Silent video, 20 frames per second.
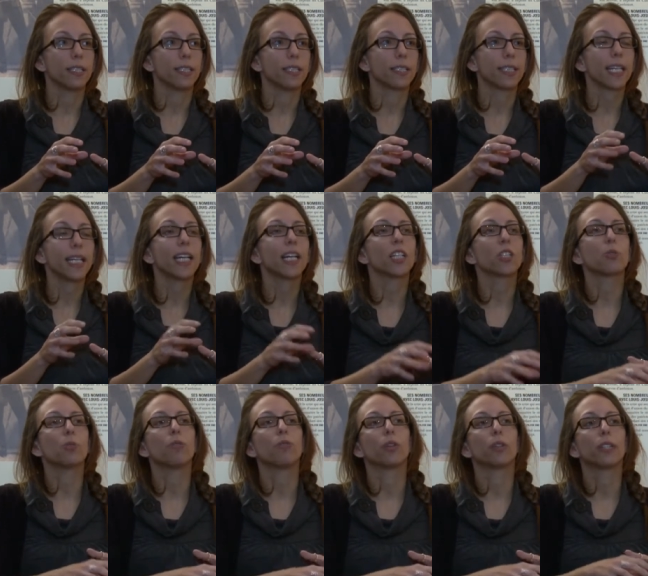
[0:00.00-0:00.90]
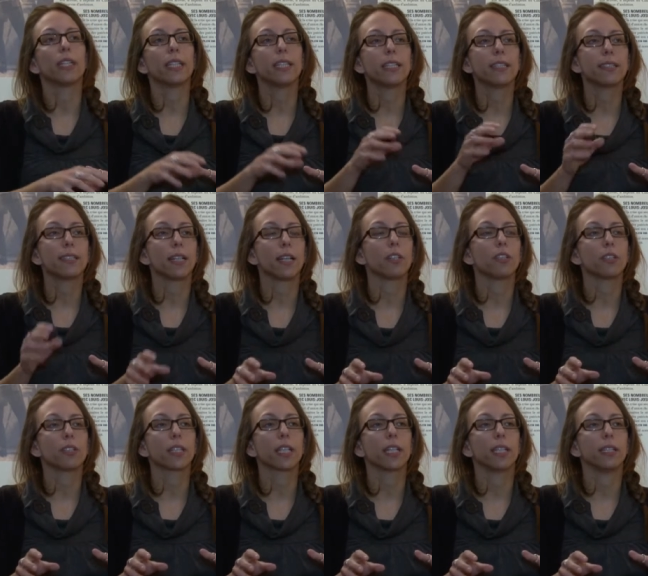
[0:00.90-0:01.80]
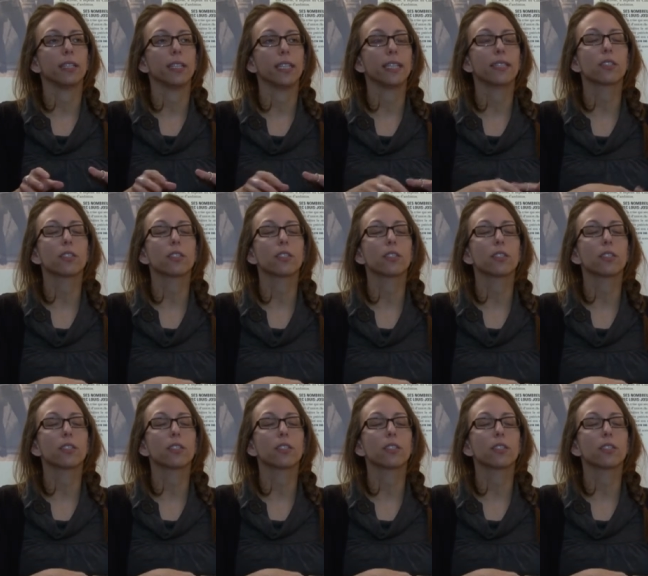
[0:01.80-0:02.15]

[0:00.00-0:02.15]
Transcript: 58 euh, vont être exilés en Australie.